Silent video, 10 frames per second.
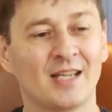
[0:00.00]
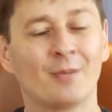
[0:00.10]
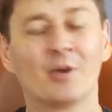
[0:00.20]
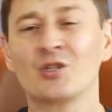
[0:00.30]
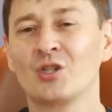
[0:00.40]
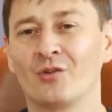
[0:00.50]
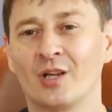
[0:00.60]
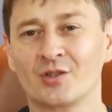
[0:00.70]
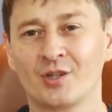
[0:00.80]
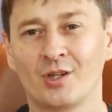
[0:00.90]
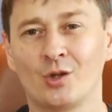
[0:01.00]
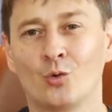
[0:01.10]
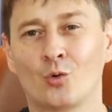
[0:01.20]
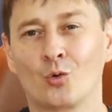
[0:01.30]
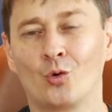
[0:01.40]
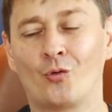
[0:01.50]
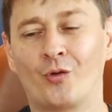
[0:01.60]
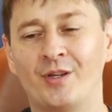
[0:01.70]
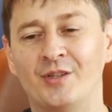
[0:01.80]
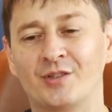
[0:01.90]
небольшие вложения, и у
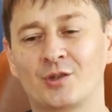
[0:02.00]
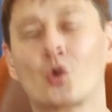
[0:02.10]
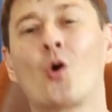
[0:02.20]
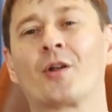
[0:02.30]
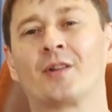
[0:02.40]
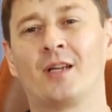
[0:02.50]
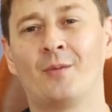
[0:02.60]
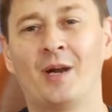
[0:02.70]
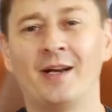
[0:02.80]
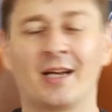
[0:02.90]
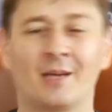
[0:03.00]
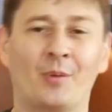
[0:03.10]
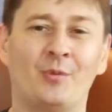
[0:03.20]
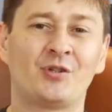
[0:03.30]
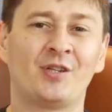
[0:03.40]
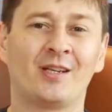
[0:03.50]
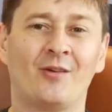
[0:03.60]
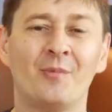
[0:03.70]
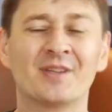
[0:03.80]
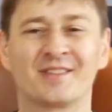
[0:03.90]
Рудольфа есть крохотное маленькое
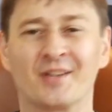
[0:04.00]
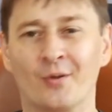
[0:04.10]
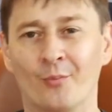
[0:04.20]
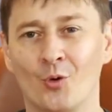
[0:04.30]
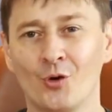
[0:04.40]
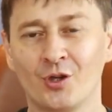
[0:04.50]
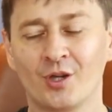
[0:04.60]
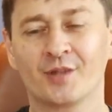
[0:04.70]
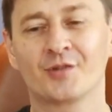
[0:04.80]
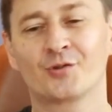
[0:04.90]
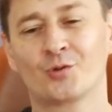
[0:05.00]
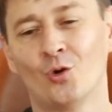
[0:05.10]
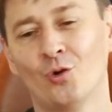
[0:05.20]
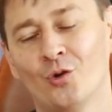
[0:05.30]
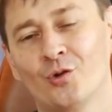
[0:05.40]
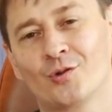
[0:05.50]
помещение в местной бойне, стол,